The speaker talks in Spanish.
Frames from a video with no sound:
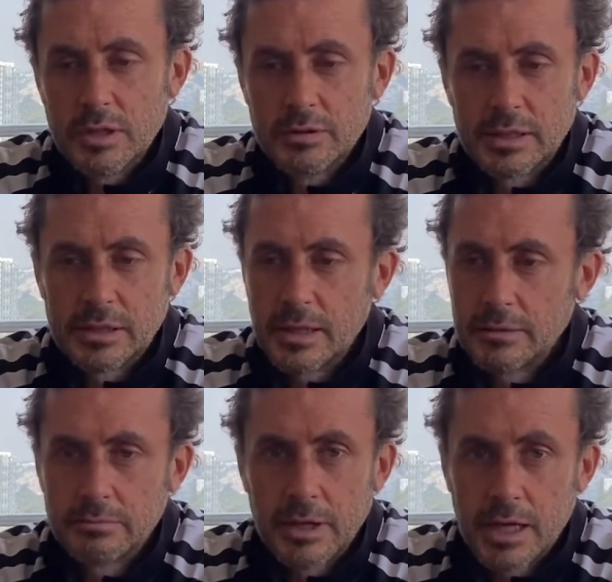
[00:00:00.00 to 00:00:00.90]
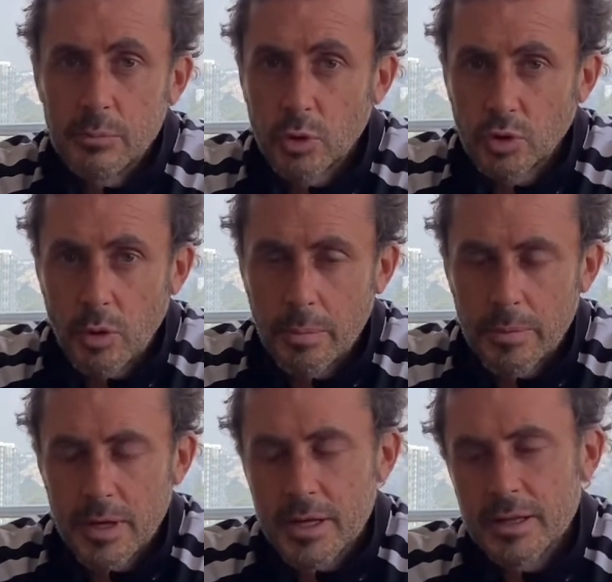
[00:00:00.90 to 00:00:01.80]
es el equipo top
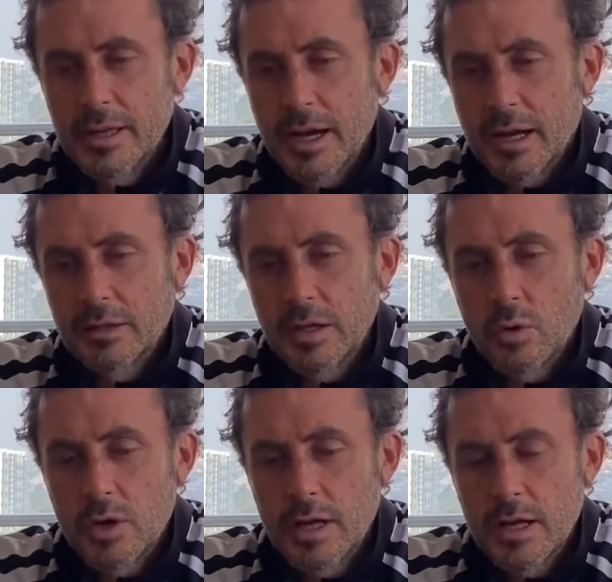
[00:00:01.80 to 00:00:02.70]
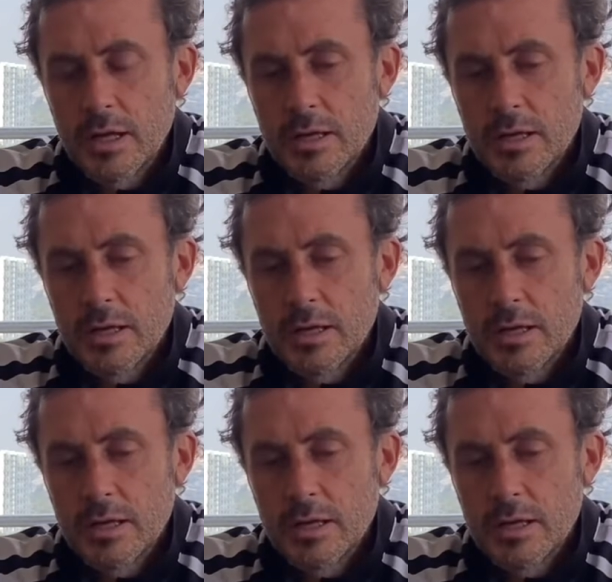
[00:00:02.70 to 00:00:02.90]
de la categoría